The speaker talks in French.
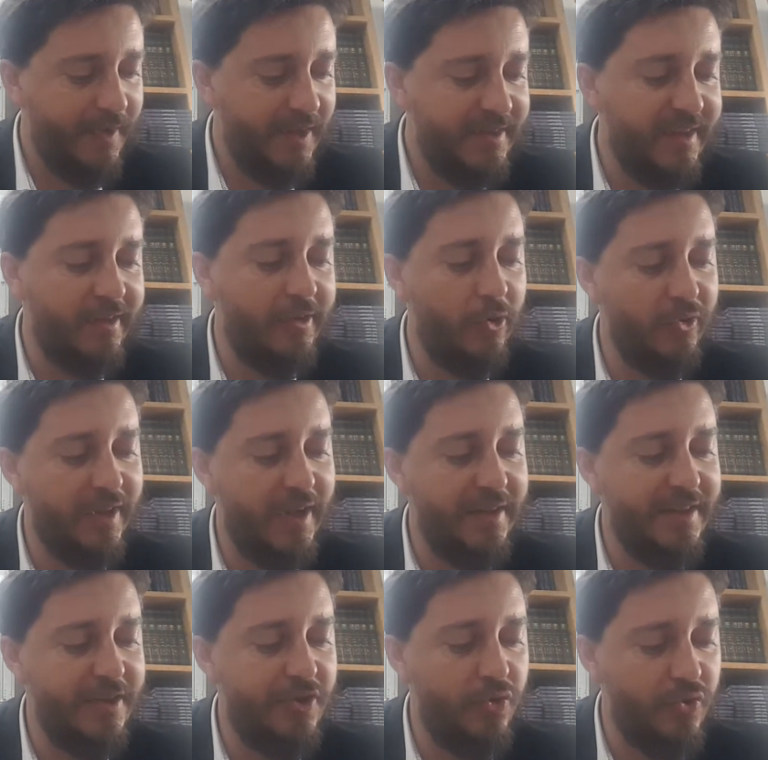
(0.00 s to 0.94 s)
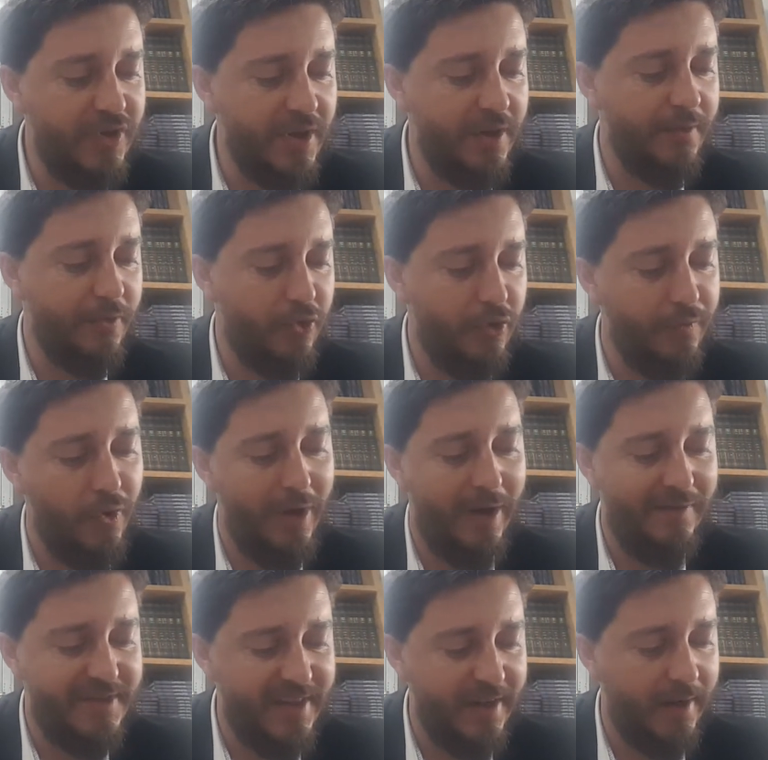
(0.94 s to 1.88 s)
Ils étaient en train d'étudier devant
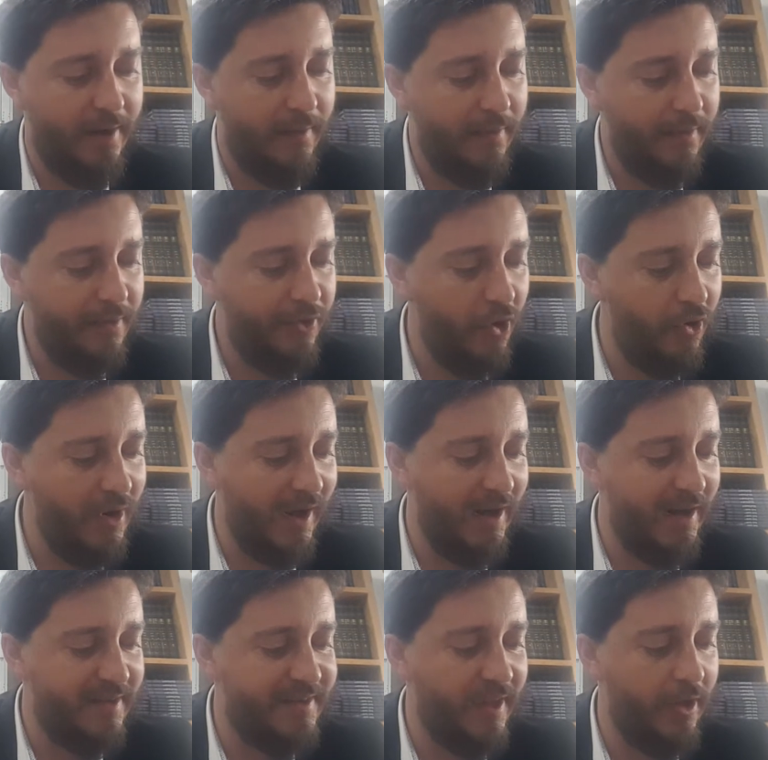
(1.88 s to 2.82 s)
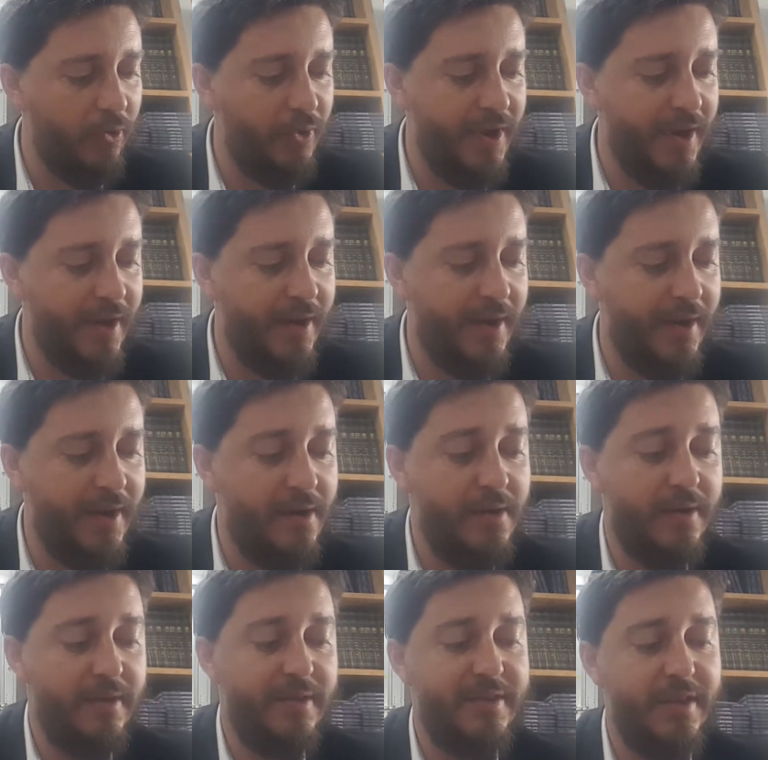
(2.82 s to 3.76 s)
Rabbi Zera. No
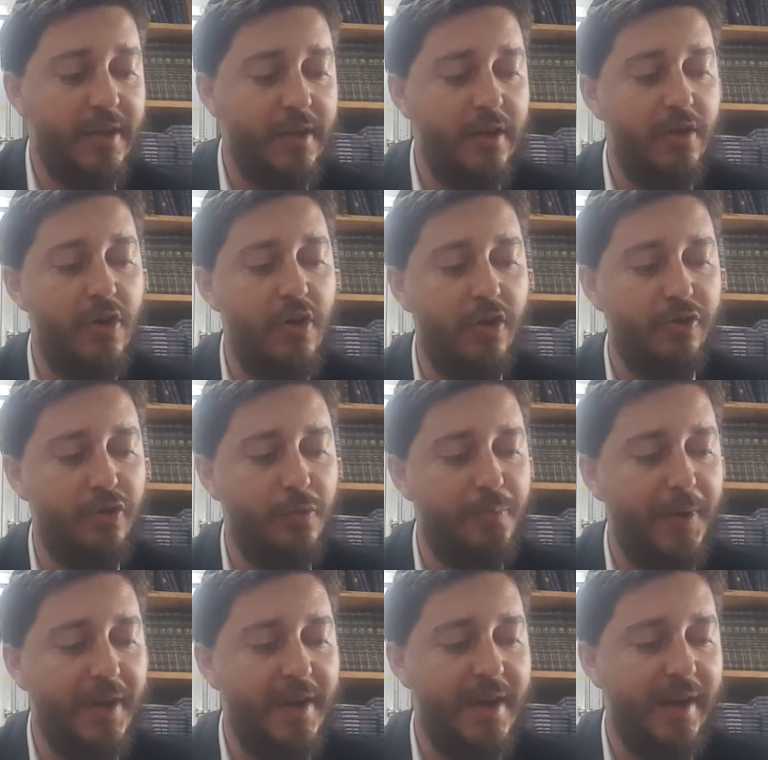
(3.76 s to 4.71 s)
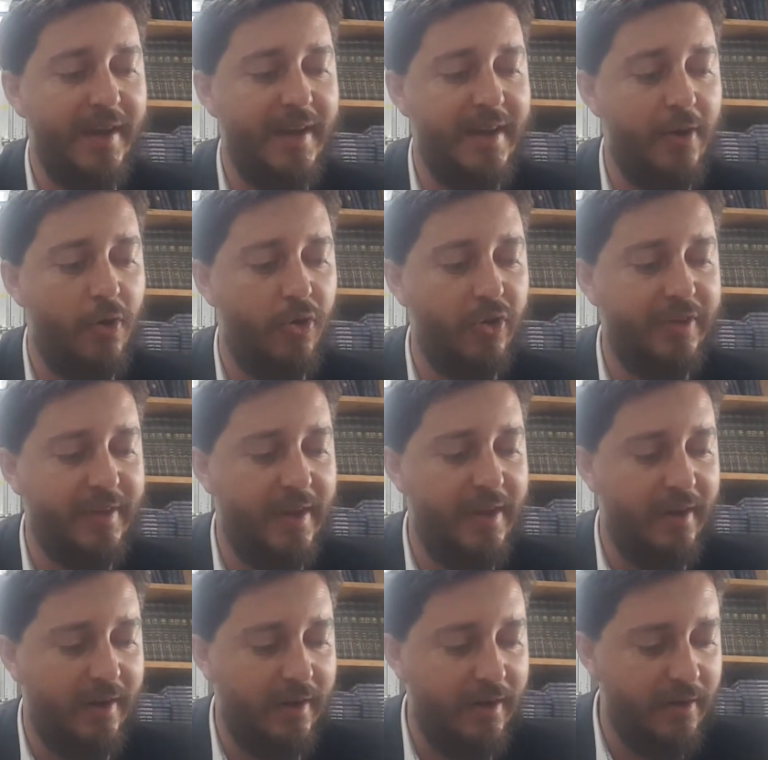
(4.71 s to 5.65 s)
c'est l'heure de prière, il est en
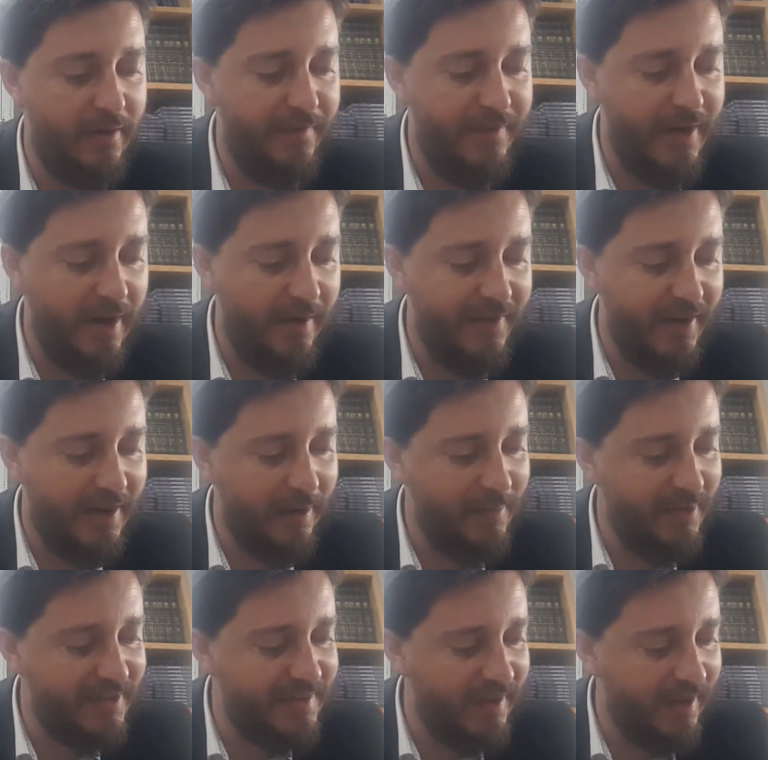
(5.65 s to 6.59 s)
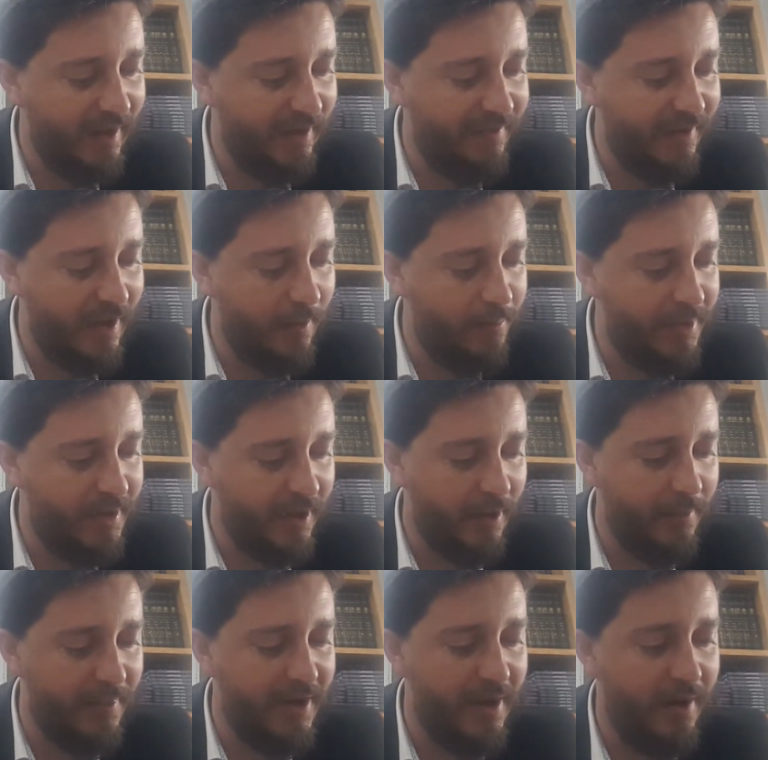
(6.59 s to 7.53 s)
retard. Rabbi
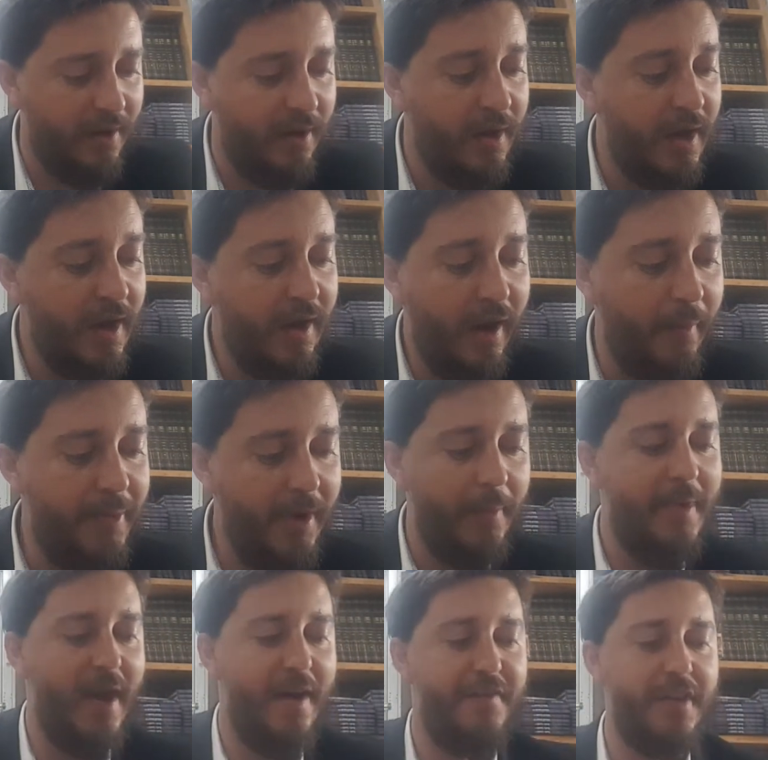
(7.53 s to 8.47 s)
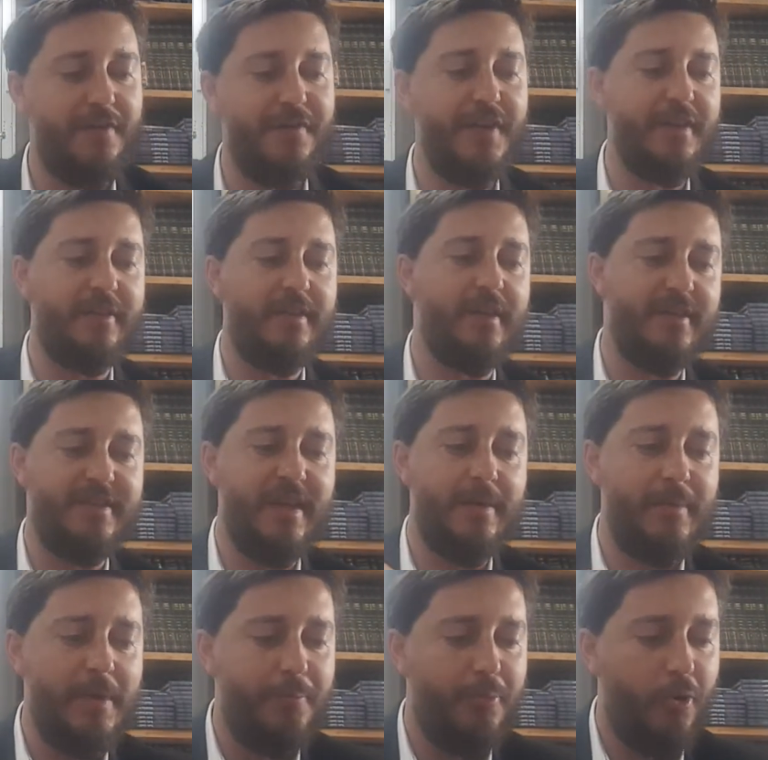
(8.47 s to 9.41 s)
Irmia, Rabbi vite, vite, il
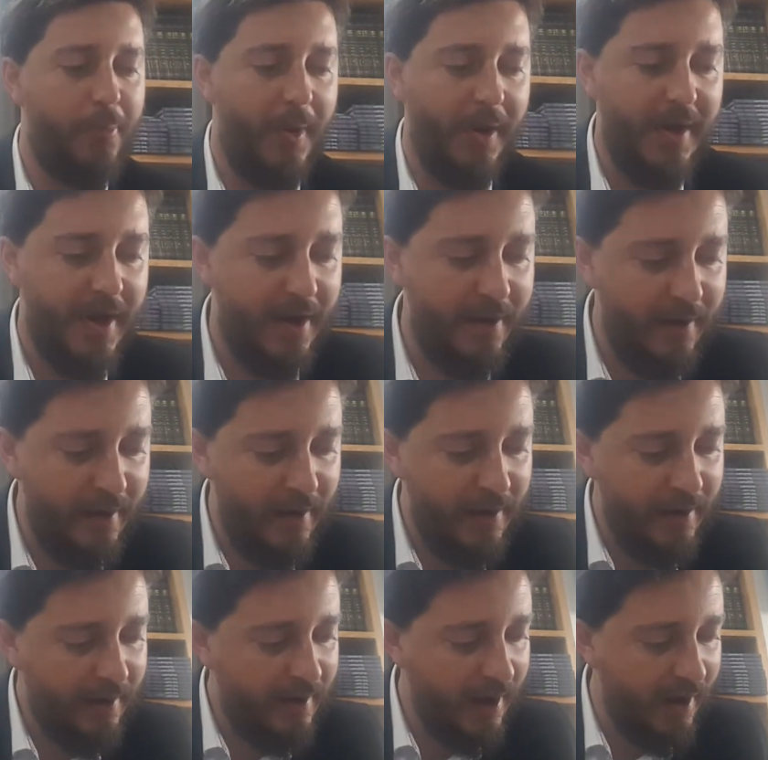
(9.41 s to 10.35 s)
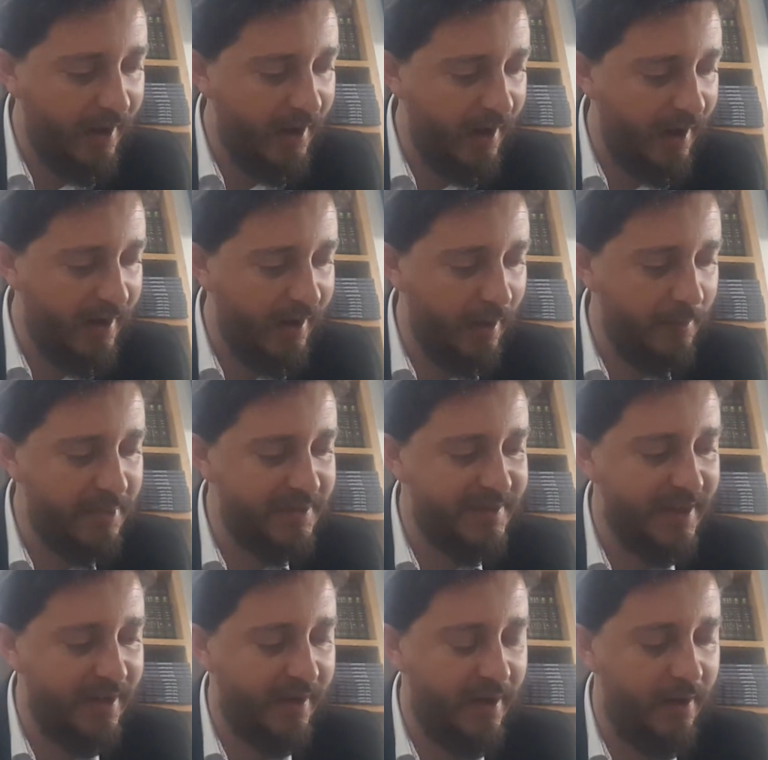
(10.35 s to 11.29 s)
s'est mis pour prier. Car il Rabbi
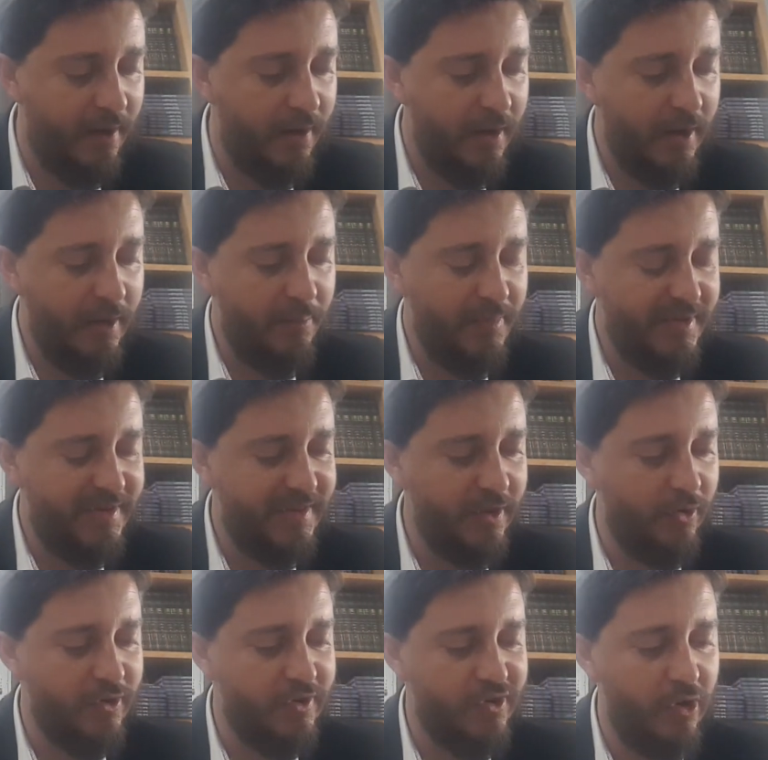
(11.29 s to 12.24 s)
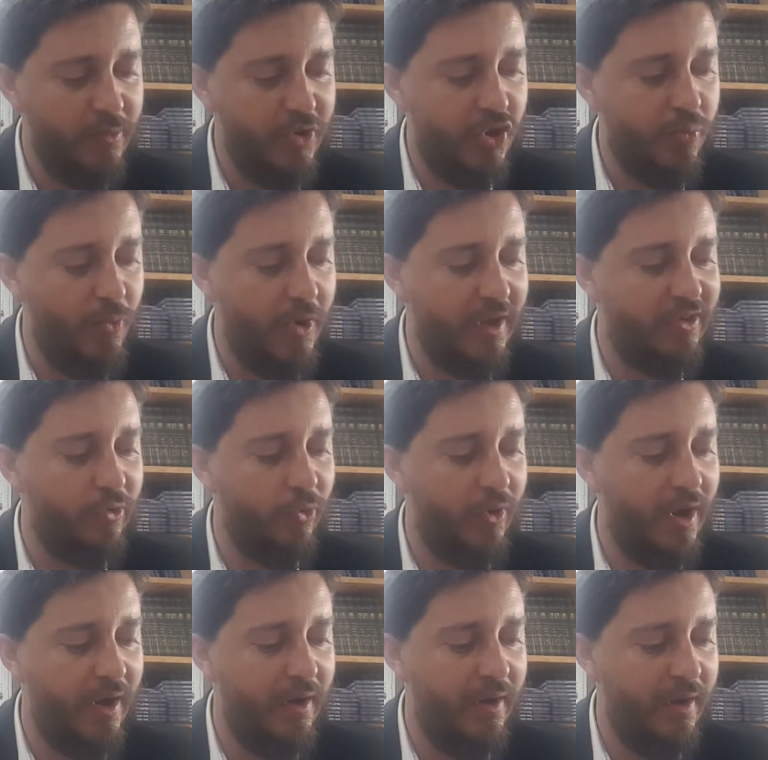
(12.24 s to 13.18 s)
Zera. Messir Osno Mishmo
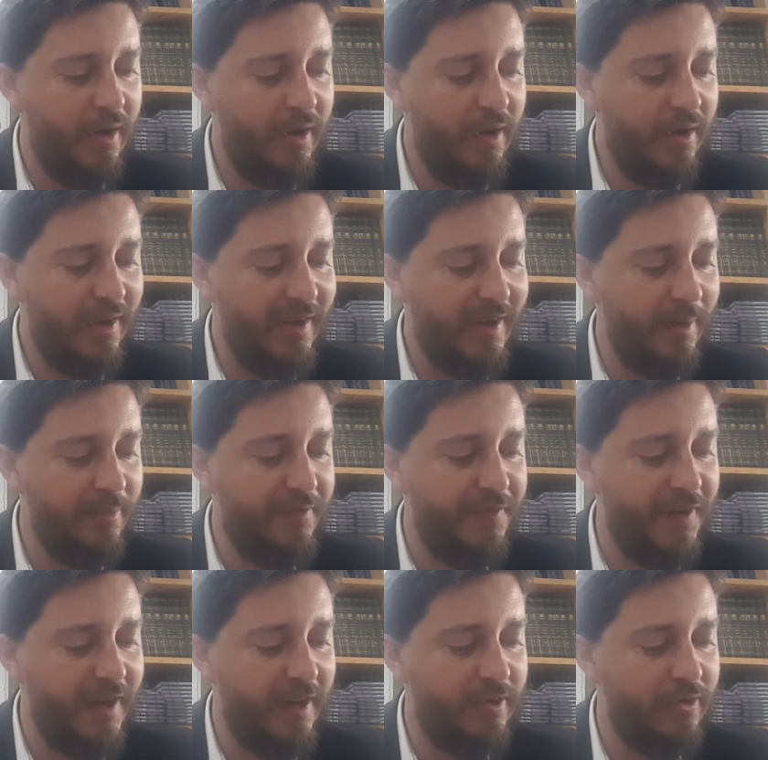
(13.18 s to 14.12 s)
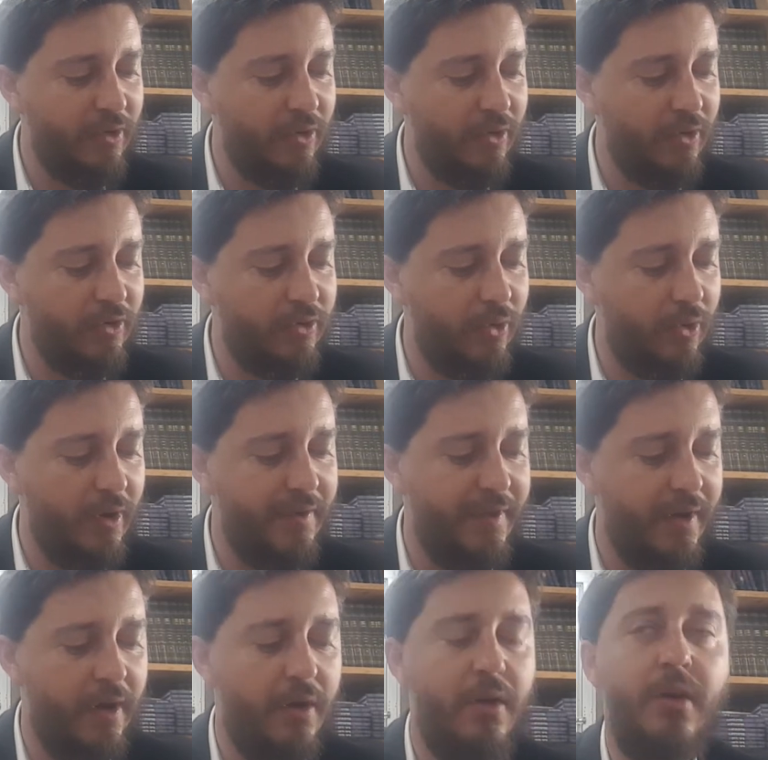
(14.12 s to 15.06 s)
Torah, Gam Tfilato
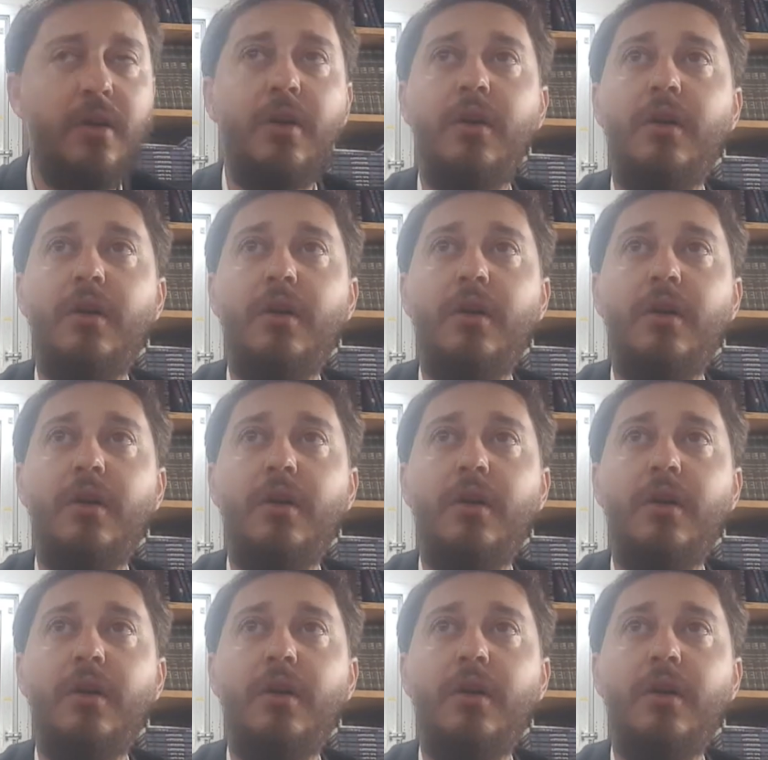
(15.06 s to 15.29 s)
t'oriva.